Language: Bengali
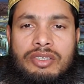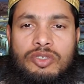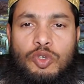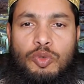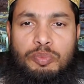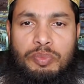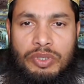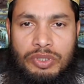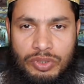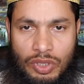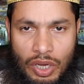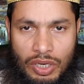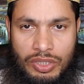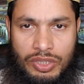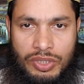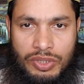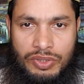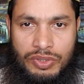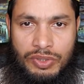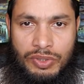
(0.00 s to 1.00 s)
সুপ্রিয়
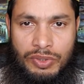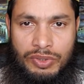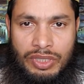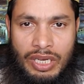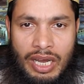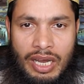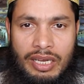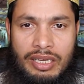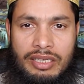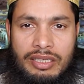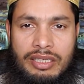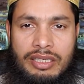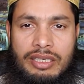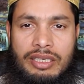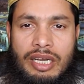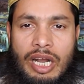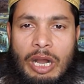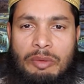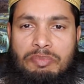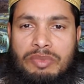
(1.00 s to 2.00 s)
দর্শক শ্রোতা
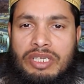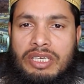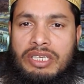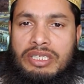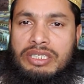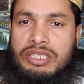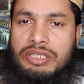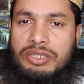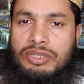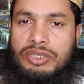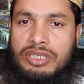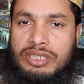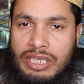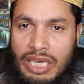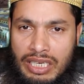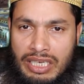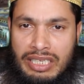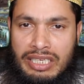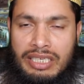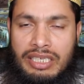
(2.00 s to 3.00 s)
আপনারা নিশ্চয়ই
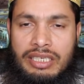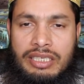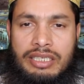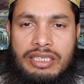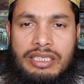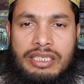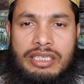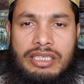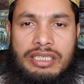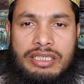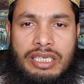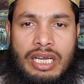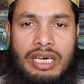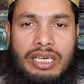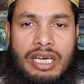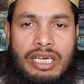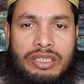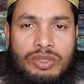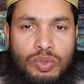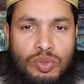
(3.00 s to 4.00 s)
জানেন
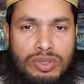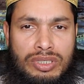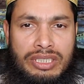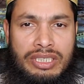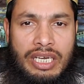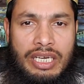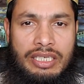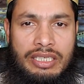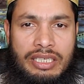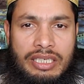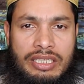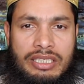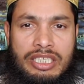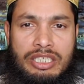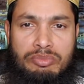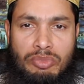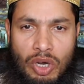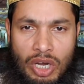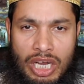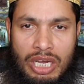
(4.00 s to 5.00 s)
সারা দুনিয়ায়
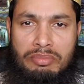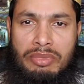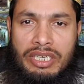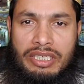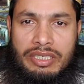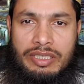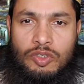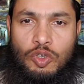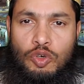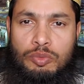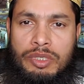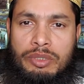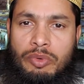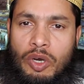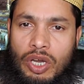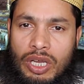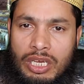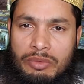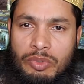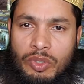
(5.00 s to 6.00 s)
একটি মহামারী খুবই
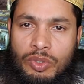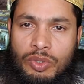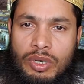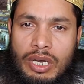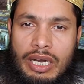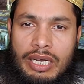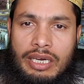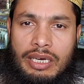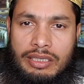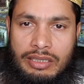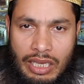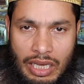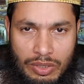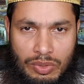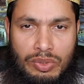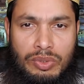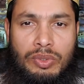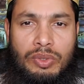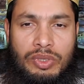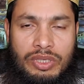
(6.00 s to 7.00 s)
ভয়াবহ আকার
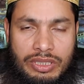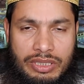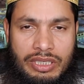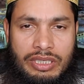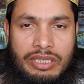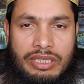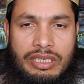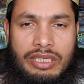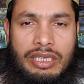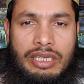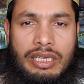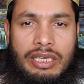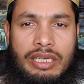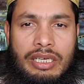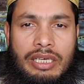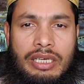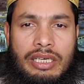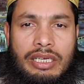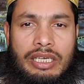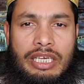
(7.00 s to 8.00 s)
ধারণ করেছে
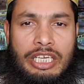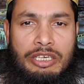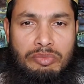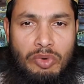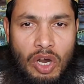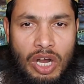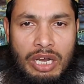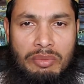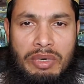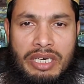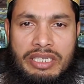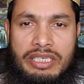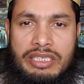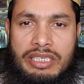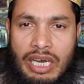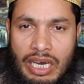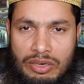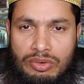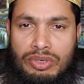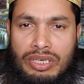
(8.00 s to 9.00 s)
এই মহামারীর
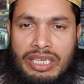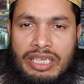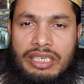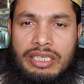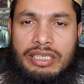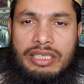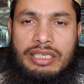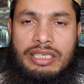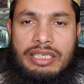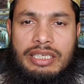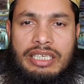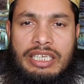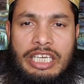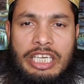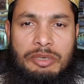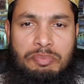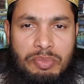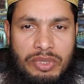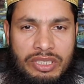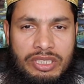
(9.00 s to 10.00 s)
কারণে
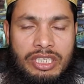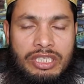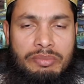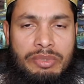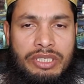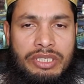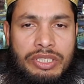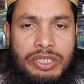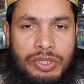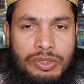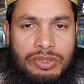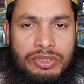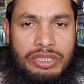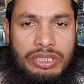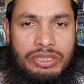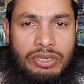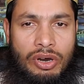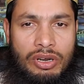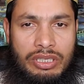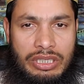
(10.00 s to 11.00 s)
এই পৃথিবীর
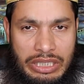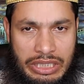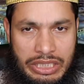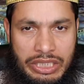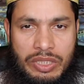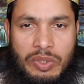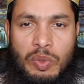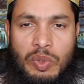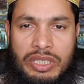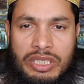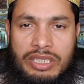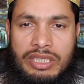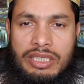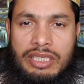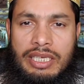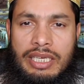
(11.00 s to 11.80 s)
শক্তিধর দেশগুলি